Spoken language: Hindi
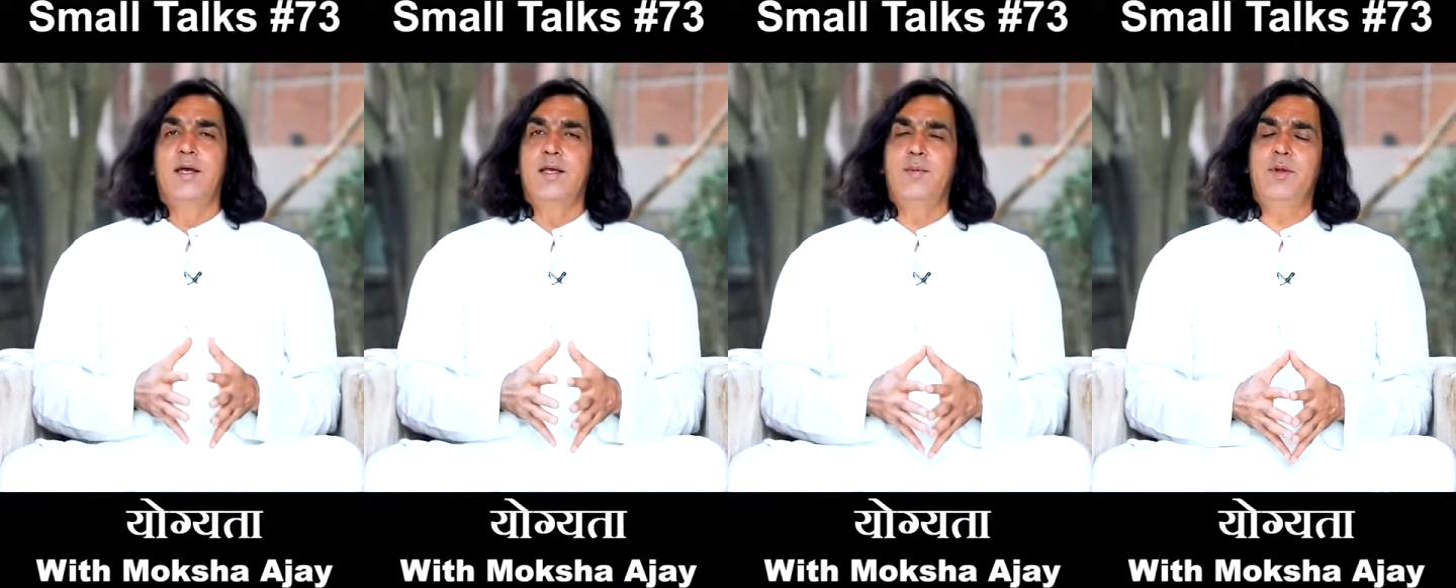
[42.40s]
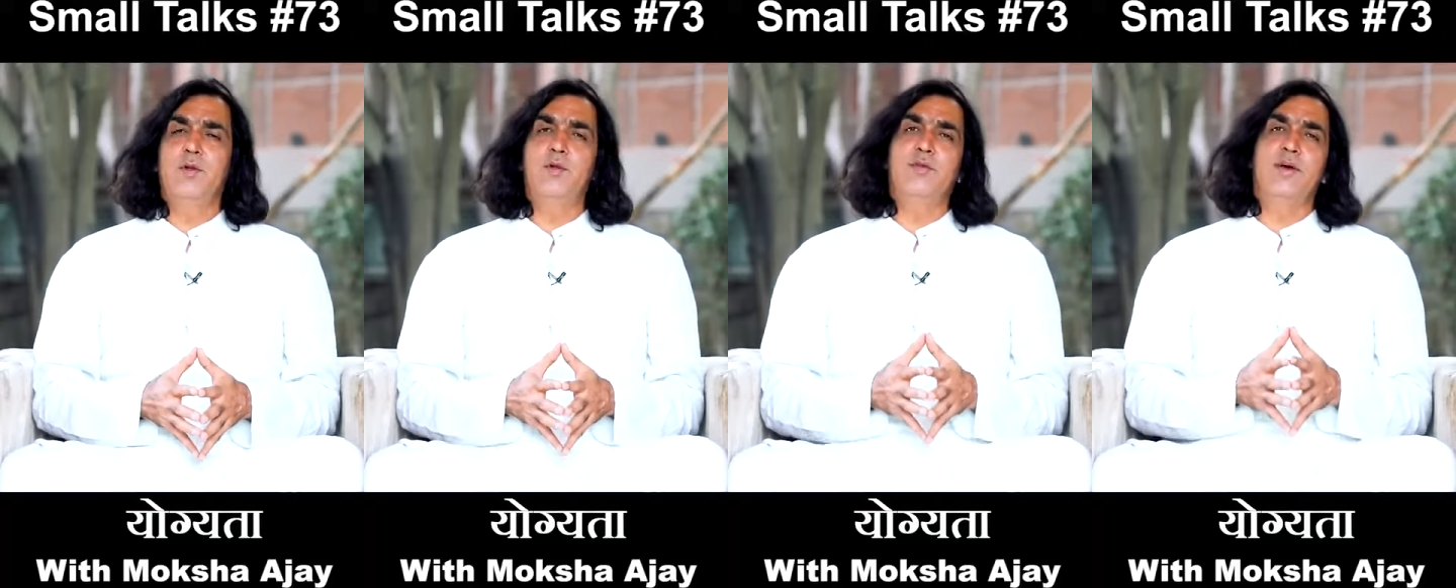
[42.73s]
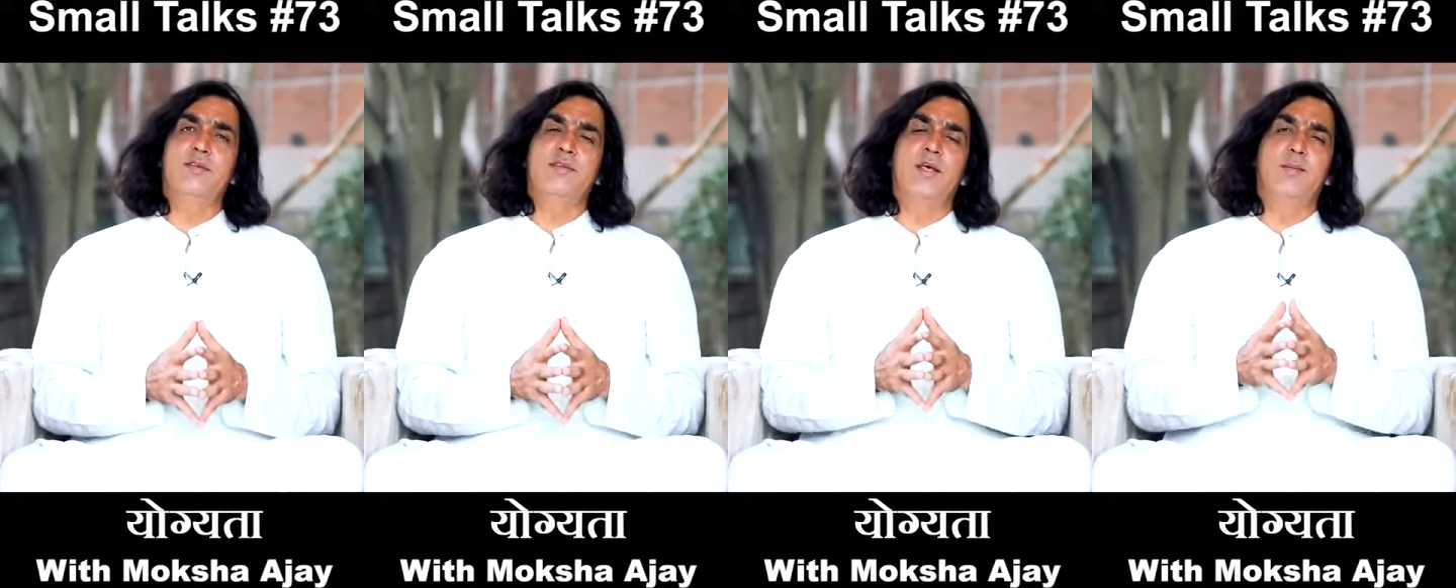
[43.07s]
ये बिल्कुल
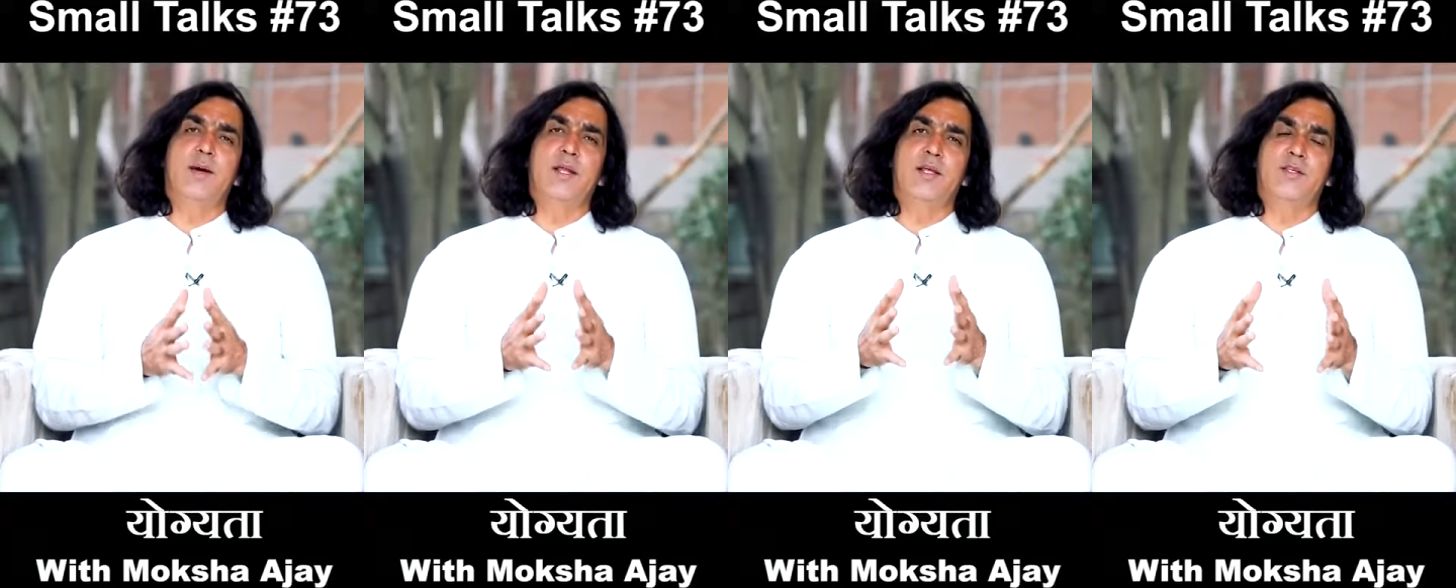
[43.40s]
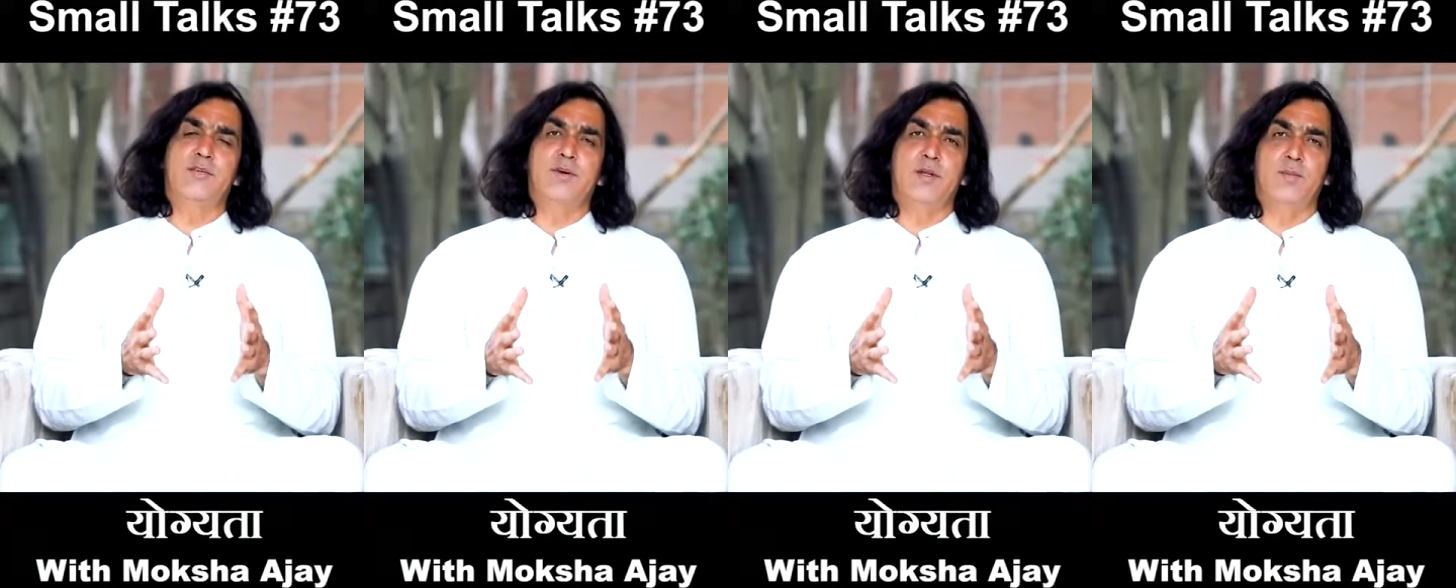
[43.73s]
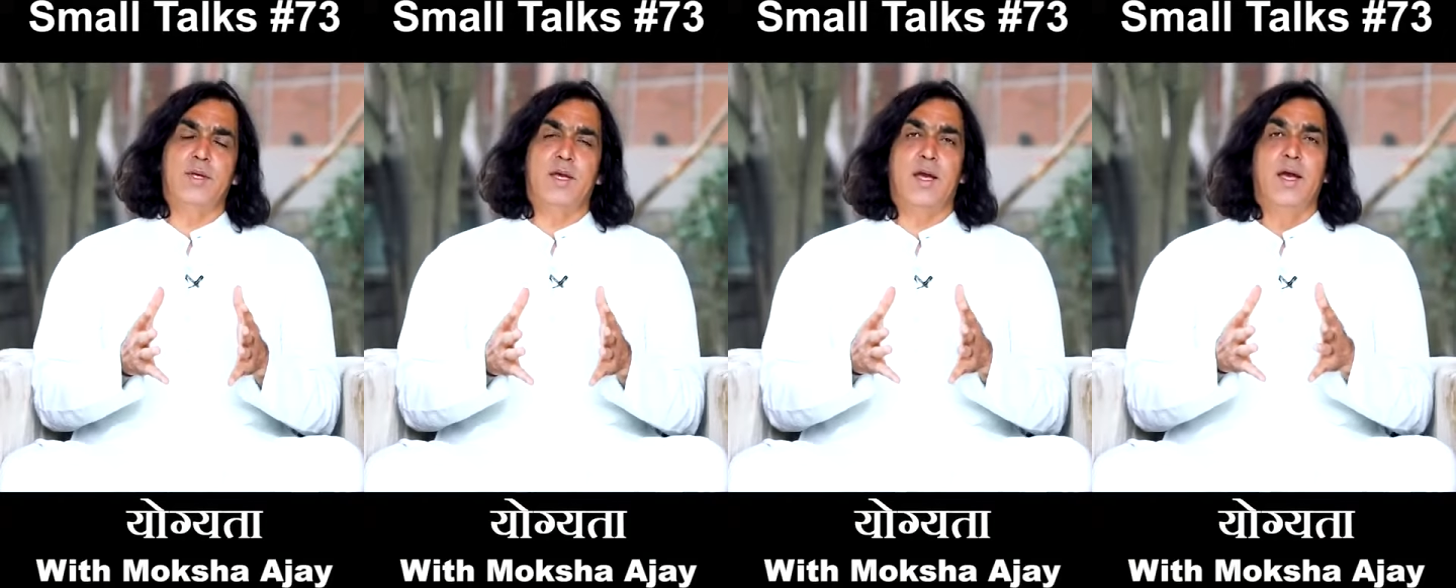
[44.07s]
वैसे ही हमारा जीवन
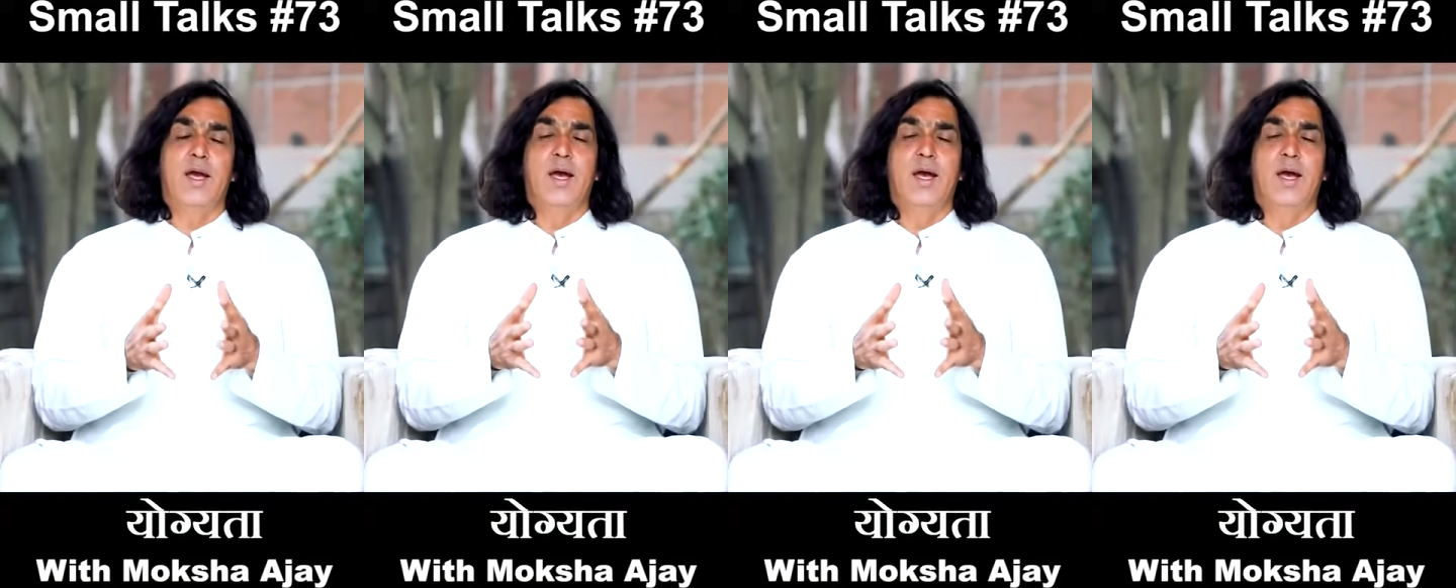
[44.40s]
भी है